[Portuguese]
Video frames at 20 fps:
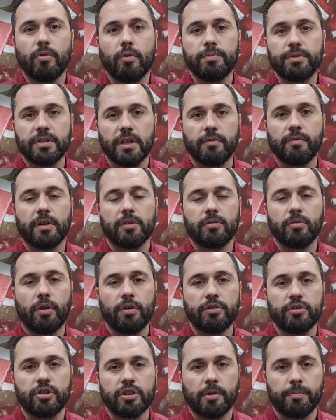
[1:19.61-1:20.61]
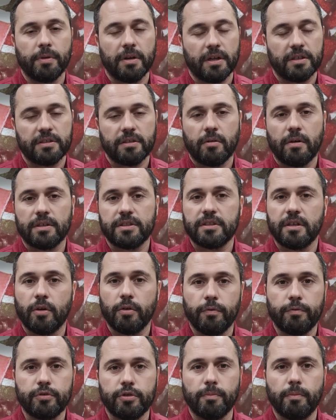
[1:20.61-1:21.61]
o Observatório de Discriminação Racial
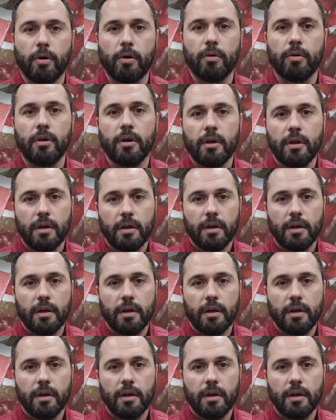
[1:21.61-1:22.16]
no Futebol,